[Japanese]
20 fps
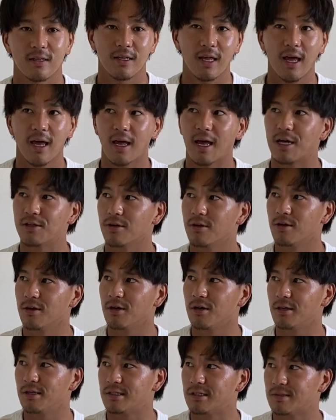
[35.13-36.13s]
で、あ
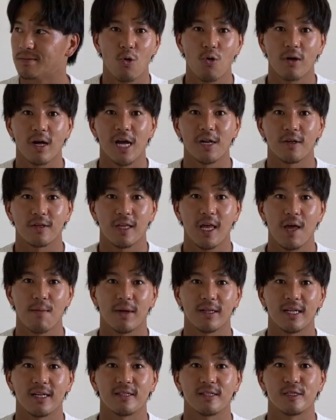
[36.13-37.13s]
のー、今回の
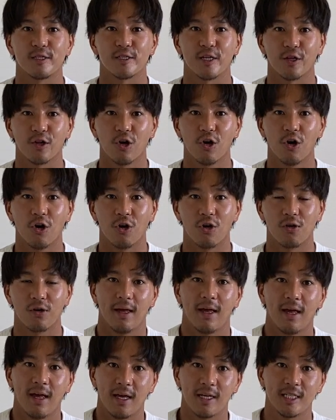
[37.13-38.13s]
テーマなんですけど、
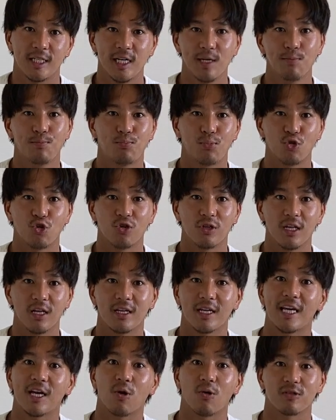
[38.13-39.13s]
えー、シンプル
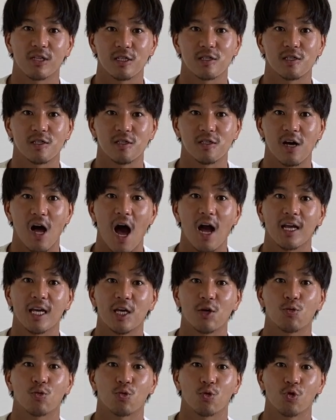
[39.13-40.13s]
に着こなす
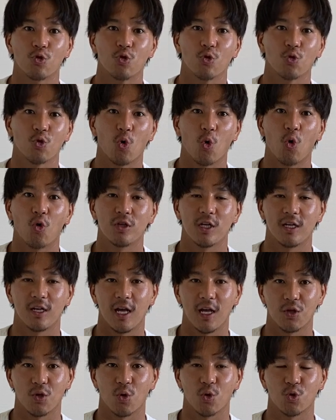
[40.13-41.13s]
秋服
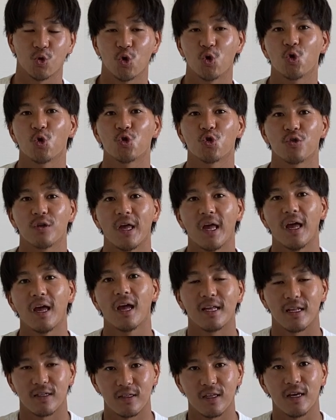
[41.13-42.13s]
コーディネートということで
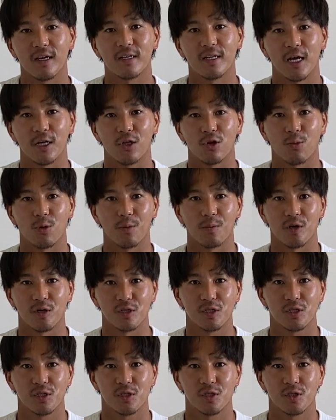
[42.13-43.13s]
やっていきたいと思いま
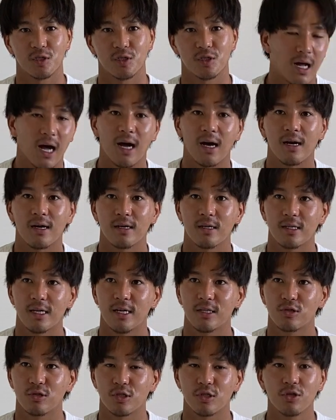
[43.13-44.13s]
す。あ、
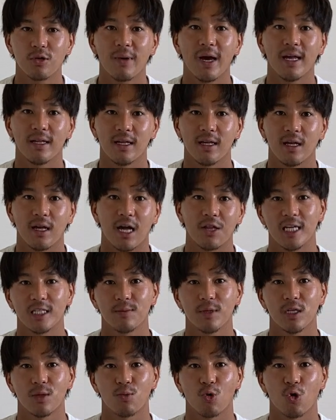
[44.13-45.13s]
えーと、その前に初
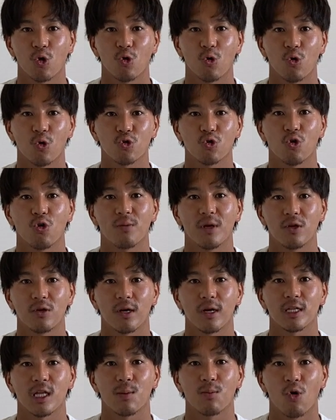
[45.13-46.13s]
めて僕のことを見る
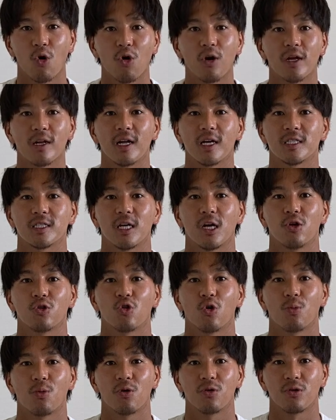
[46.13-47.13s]
方もいらっしゃる
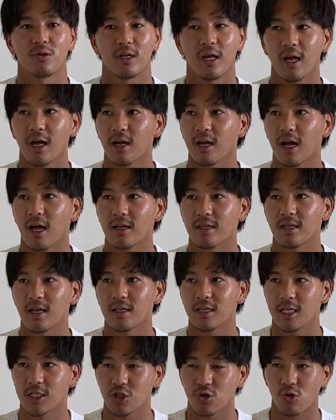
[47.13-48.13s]
と思うので、簡
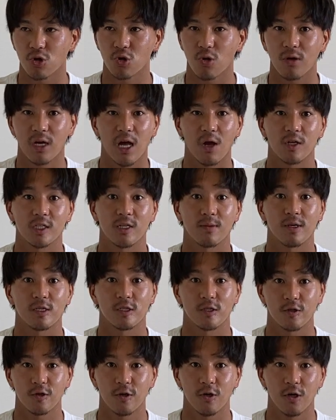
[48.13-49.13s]
単に自己紹介をしま
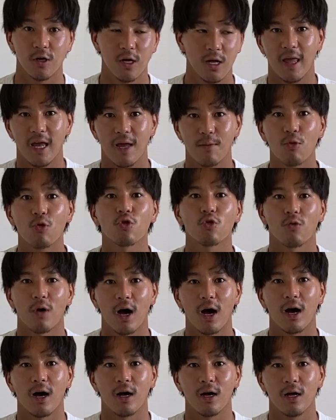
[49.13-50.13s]
すと、えー、僕
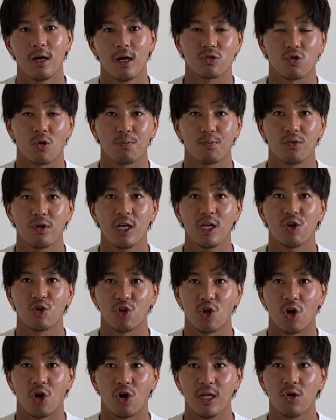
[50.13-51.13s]
はトップリーグ
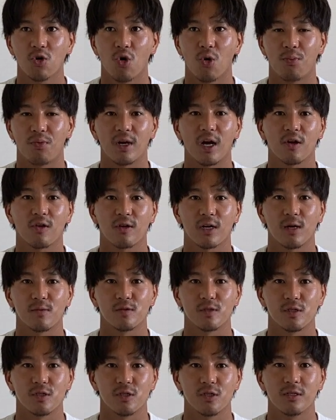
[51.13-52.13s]
の
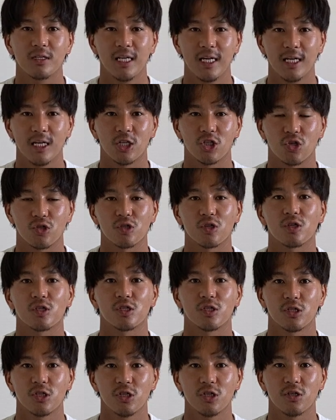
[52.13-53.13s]
リコーブラックラムズに所属
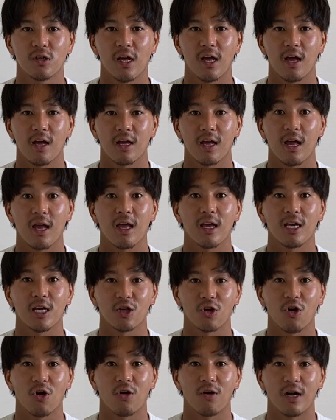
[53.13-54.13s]
する、えー、現役
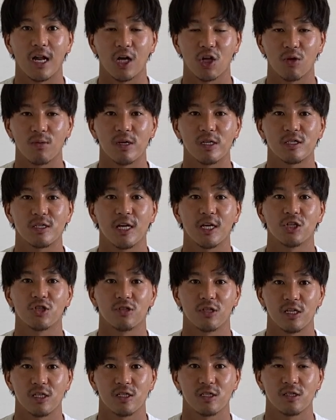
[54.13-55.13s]
のラグビー選
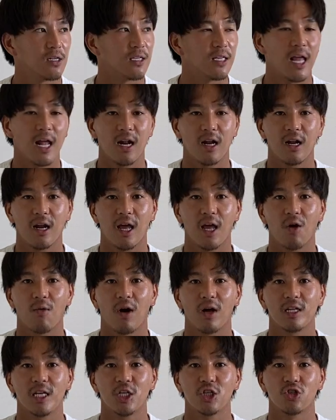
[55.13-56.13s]
手です。年齢
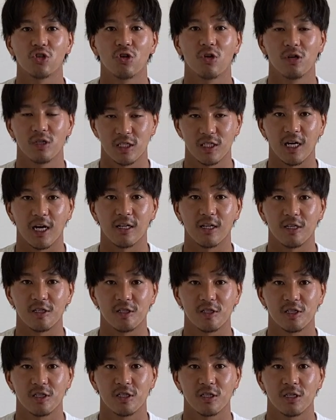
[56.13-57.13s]
はにじゅうよんさいで
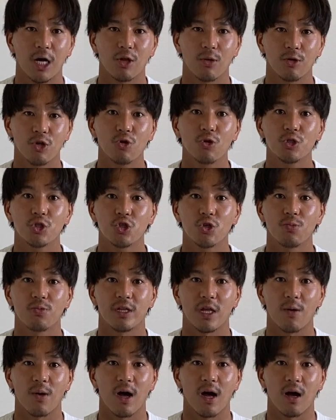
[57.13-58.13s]
す。あの YouTube
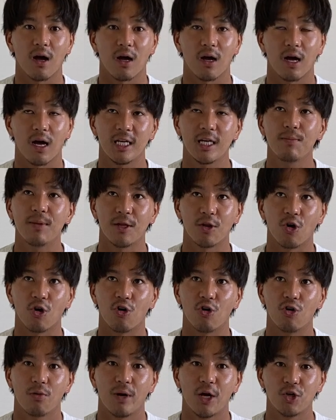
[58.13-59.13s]
では日々
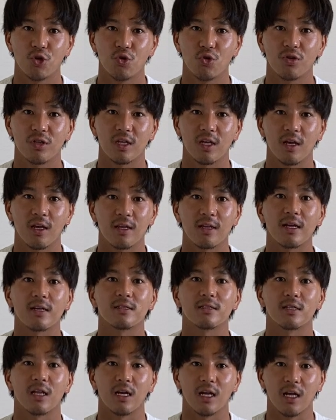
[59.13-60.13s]
の、まあ、ルーティーン
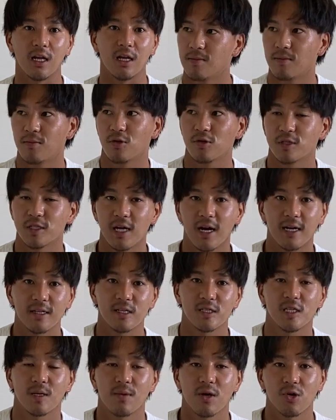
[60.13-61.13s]
だったり、僕
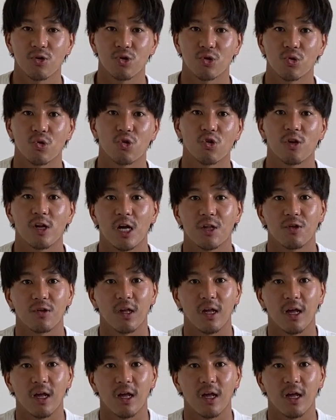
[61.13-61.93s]
魚さばくの得意なの